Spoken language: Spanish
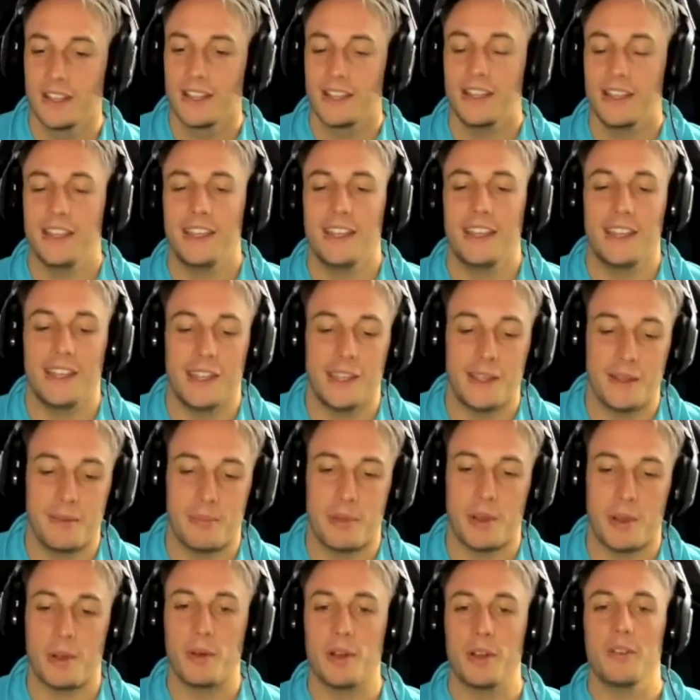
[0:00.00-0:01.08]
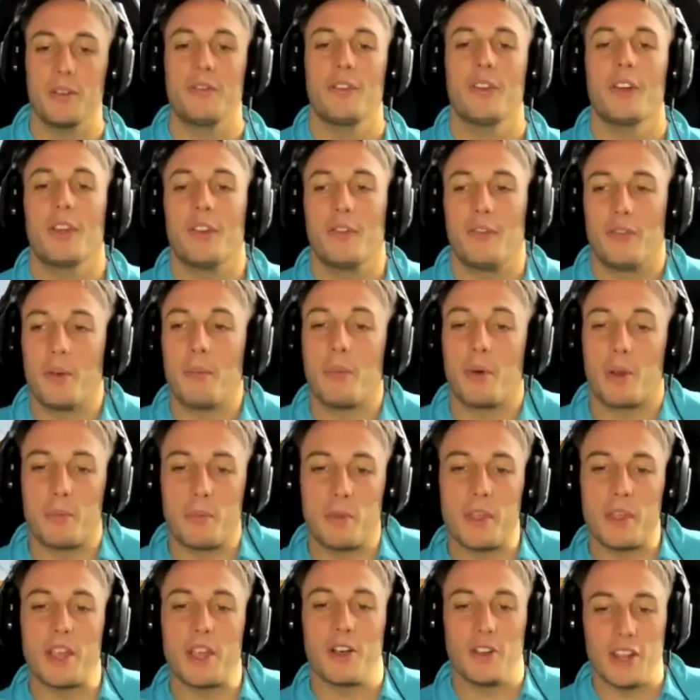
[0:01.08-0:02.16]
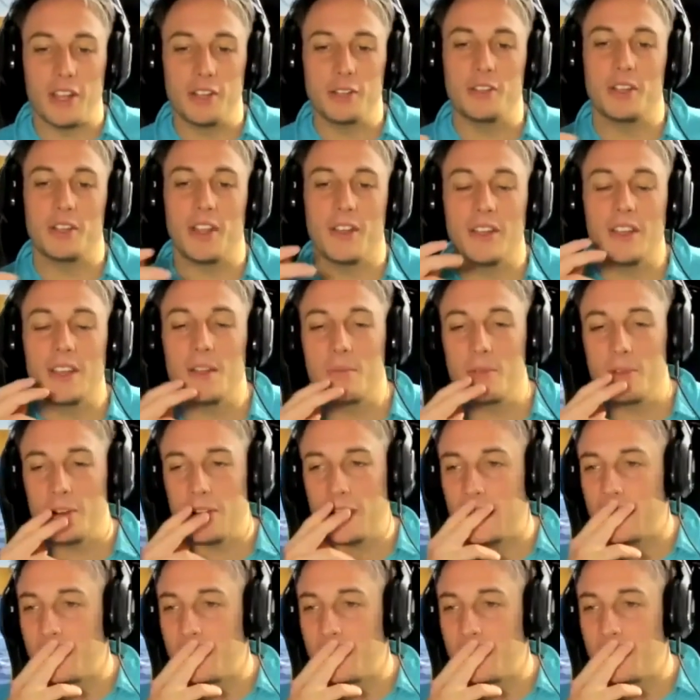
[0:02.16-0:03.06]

Eh, pero bueno, fue, fue por mi viejo, la historia viene por él.